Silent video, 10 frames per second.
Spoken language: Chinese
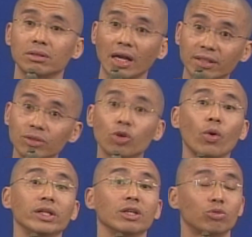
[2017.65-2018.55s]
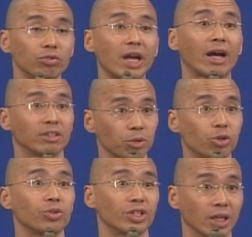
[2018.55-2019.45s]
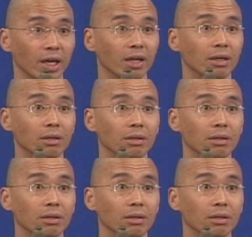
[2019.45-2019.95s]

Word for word: 他甚至规定出家要怎么修行哎，